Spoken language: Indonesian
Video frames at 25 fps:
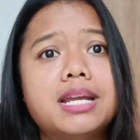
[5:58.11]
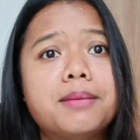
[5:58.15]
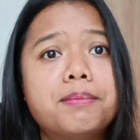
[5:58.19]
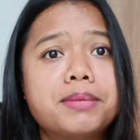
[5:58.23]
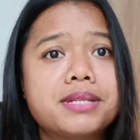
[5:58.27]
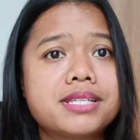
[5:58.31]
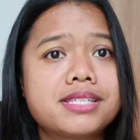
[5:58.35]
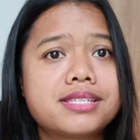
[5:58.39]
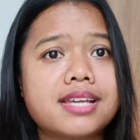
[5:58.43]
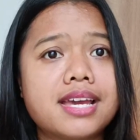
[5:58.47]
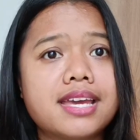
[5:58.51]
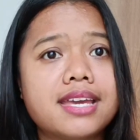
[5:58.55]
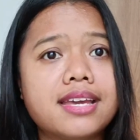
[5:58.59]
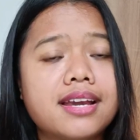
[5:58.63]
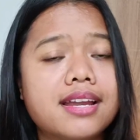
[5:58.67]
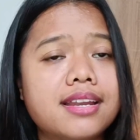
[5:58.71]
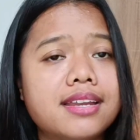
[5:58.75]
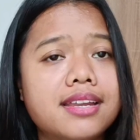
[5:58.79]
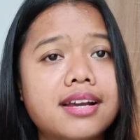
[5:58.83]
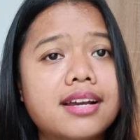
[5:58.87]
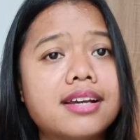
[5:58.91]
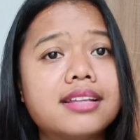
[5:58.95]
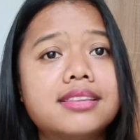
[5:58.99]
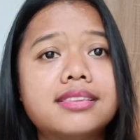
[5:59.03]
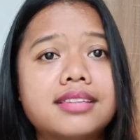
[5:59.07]
ada persaingan
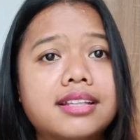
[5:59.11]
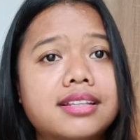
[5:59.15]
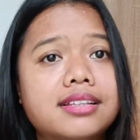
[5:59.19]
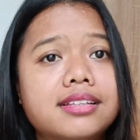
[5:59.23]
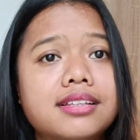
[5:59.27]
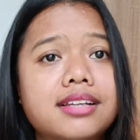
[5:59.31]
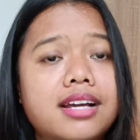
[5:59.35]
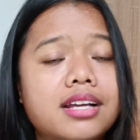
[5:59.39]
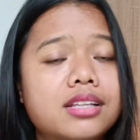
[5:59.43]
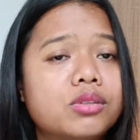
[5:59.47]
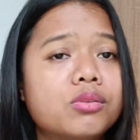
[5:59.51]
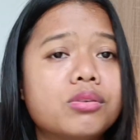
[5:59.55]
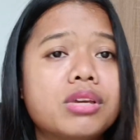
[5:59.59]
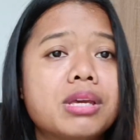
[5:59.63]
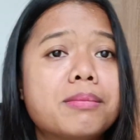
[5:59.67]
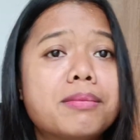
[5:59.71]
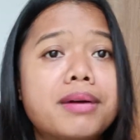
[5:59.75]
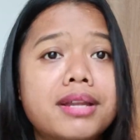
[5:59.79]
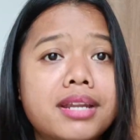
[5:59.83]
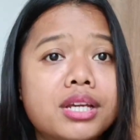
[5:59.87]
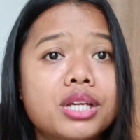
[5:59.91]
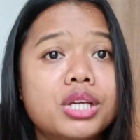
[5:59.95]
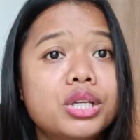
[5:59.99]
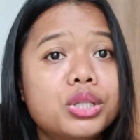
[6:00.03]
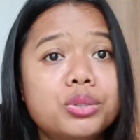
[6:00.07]
yang ketat atau
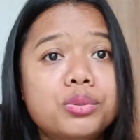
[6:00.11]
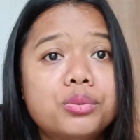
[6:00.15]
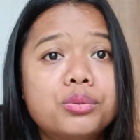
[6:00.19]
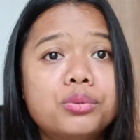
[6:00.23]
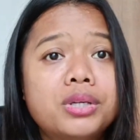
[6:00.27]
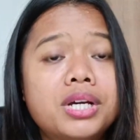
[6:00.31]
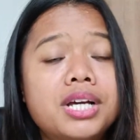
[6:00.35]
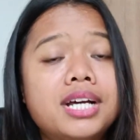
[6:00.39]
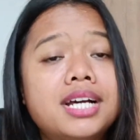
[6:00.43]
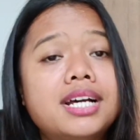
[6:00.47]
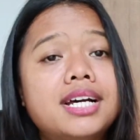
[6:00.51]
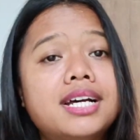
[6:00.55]
gimana gitu